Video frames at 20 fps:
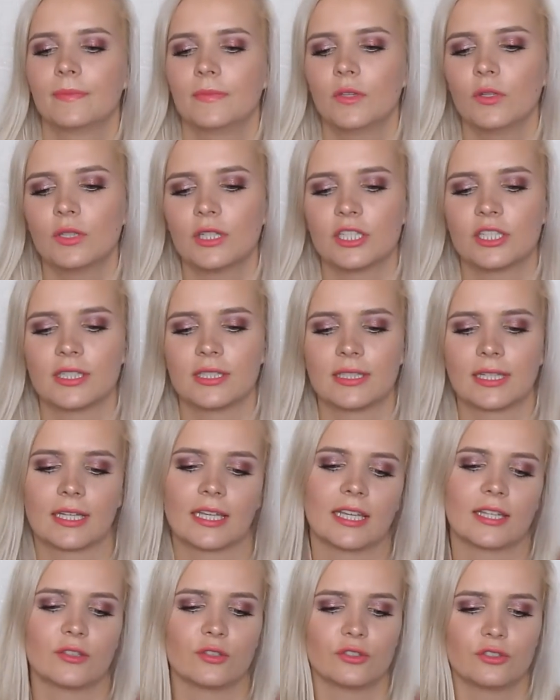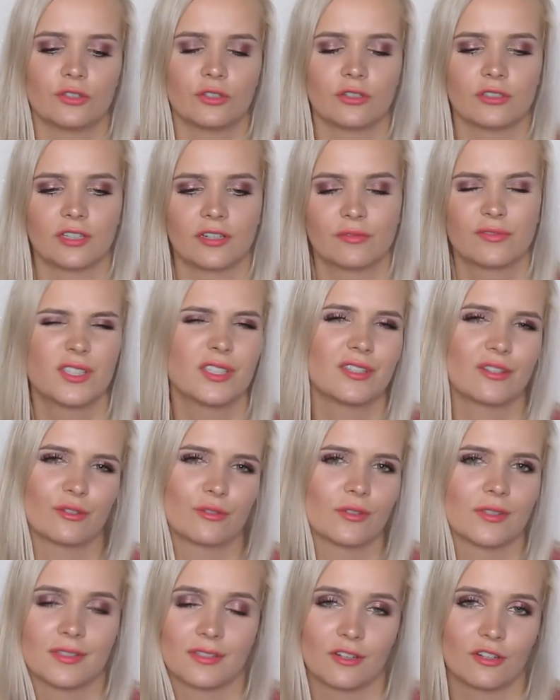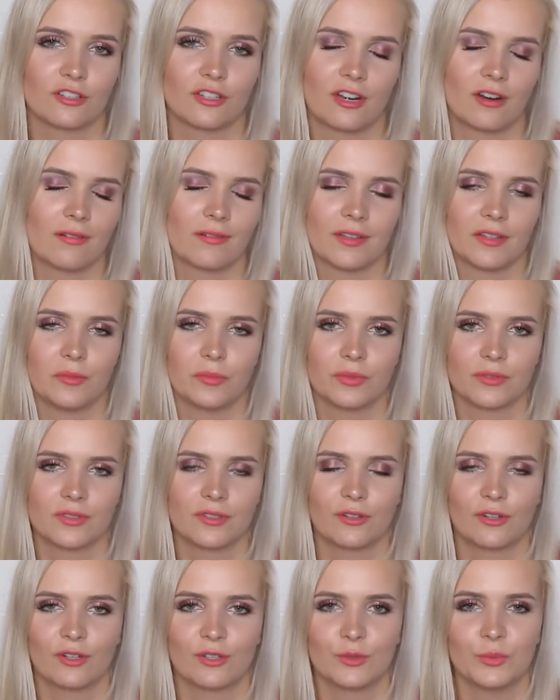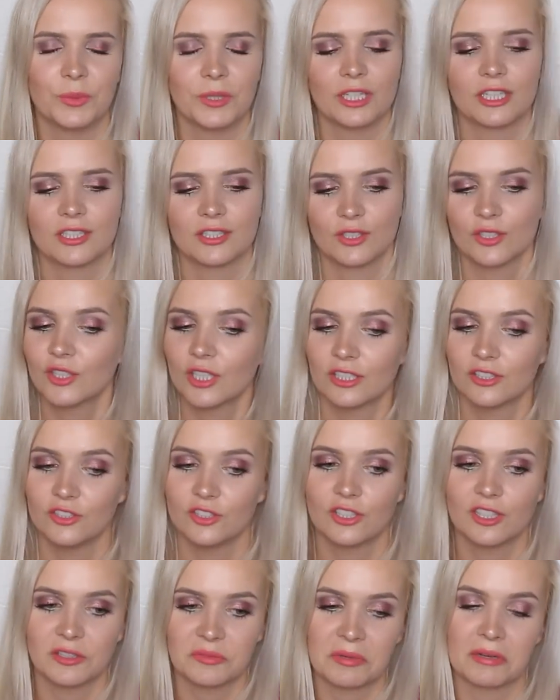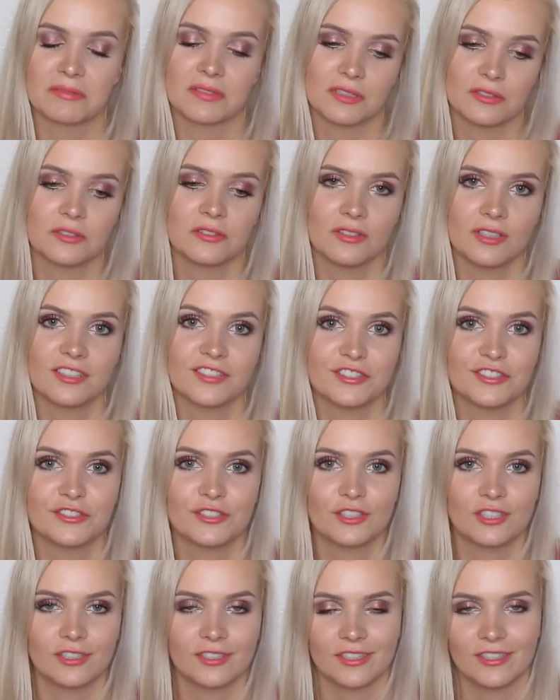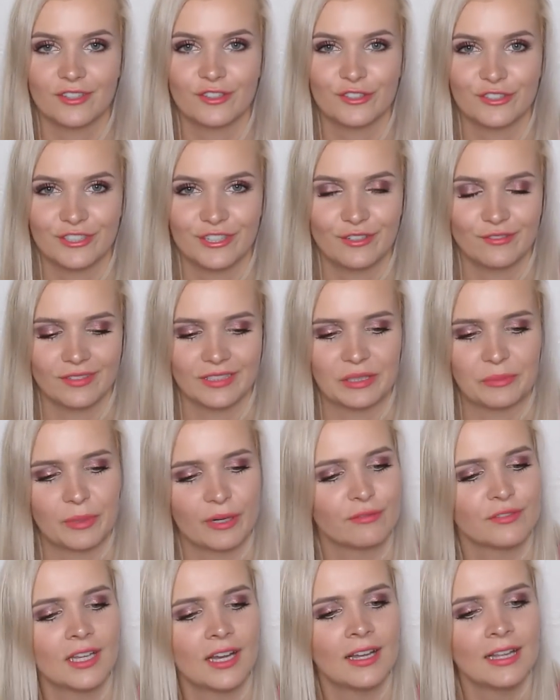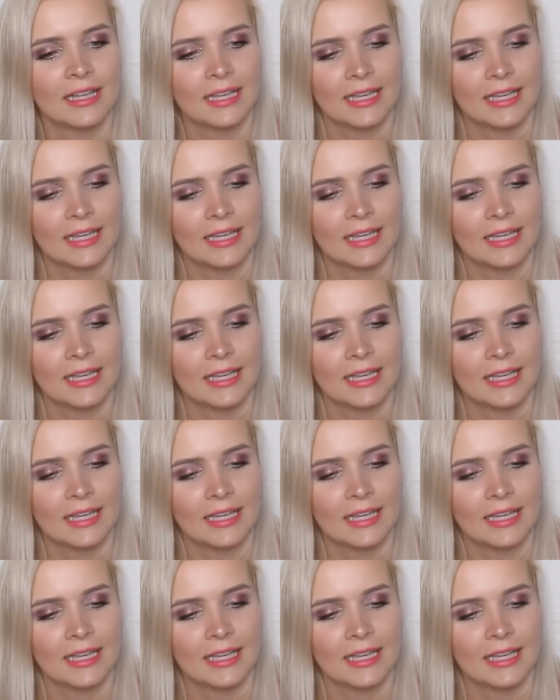to też jest takie dość, wszystko to jest rozczarowaniem, bo skoro kupujesz coś, a dzisiaj nie sprawdza, no to jesteś troszeczkę rozczarowana, prawda?